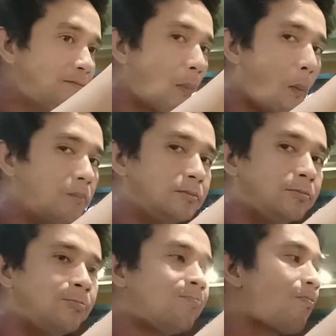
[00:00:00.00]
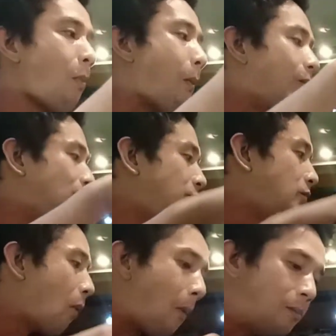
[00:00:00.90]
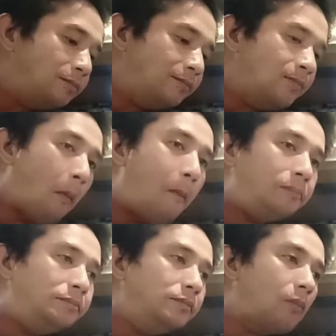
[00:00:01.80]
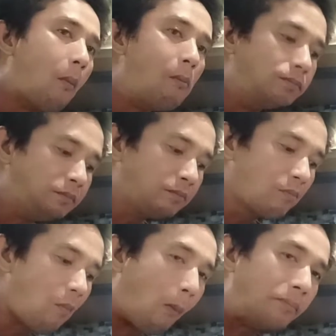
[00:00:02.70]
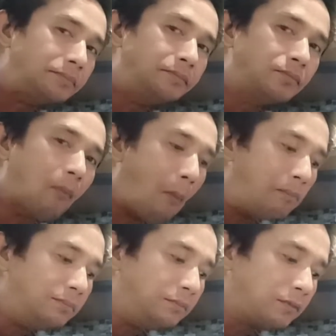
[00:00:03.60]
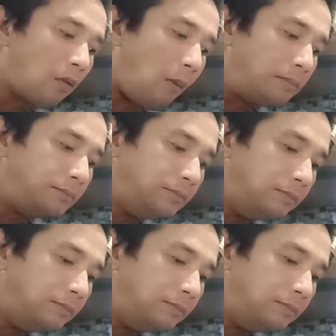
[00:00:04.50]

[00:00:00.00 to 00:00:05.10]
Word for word: sumama ka dito isasama kita dito basta pag-usapan natin